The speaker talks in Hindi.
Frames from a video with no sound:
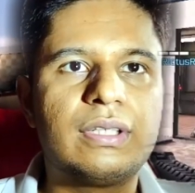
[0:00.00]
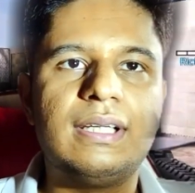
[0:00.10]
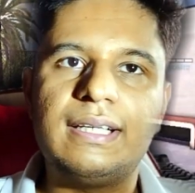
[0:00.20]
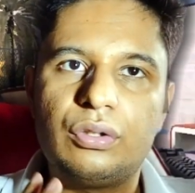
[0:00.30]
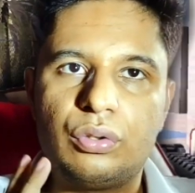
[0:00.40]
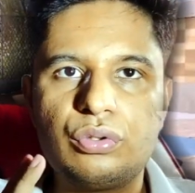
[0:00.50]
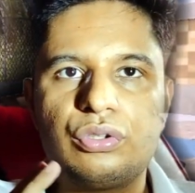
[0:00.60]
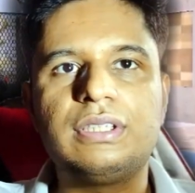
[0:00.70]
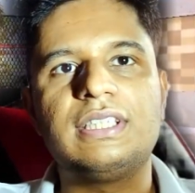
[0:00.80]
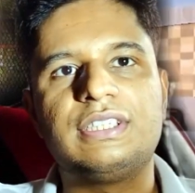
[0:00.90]
उसके लिए
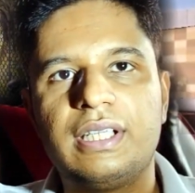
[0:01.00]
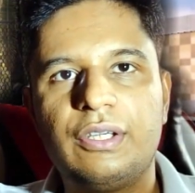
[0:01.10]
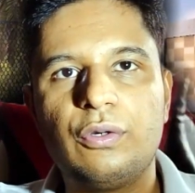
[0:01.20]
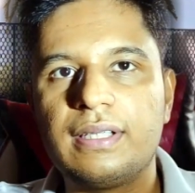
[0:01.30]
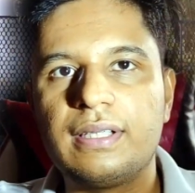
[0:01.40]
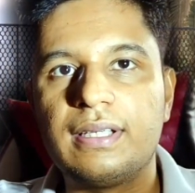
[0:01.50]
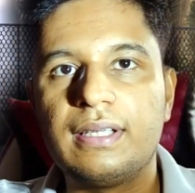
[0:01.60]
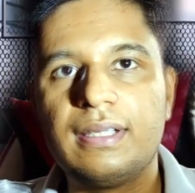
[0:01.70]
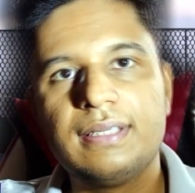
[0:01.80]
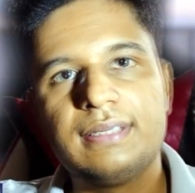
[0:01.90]
दो चीजें चाहिए
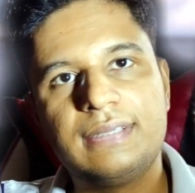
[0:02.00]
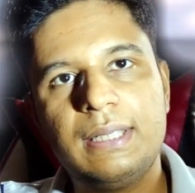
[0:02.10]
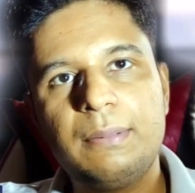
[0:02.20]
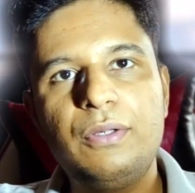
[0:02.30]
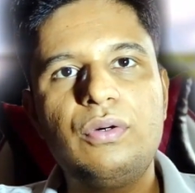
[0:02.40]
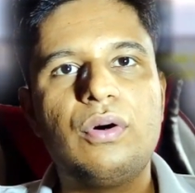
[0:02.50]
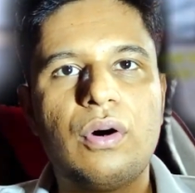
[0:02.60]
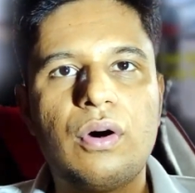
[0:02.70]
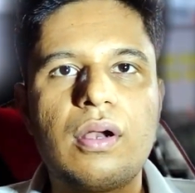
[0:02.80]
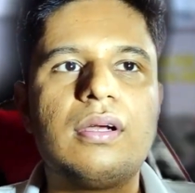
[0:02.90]
होती है सीपीयू
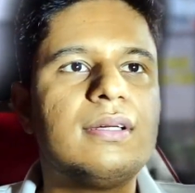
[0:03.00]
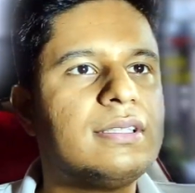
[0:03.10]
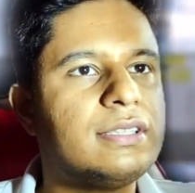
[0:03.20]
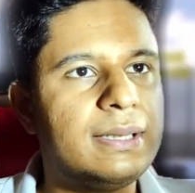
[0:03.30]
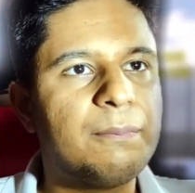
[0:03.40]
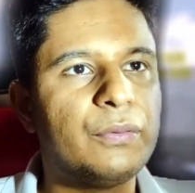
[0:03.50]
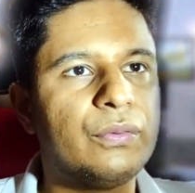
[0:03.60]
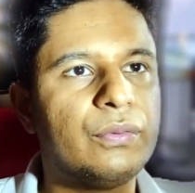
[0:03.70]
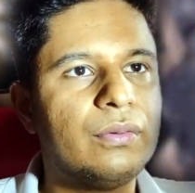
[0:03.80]
और जीपीयू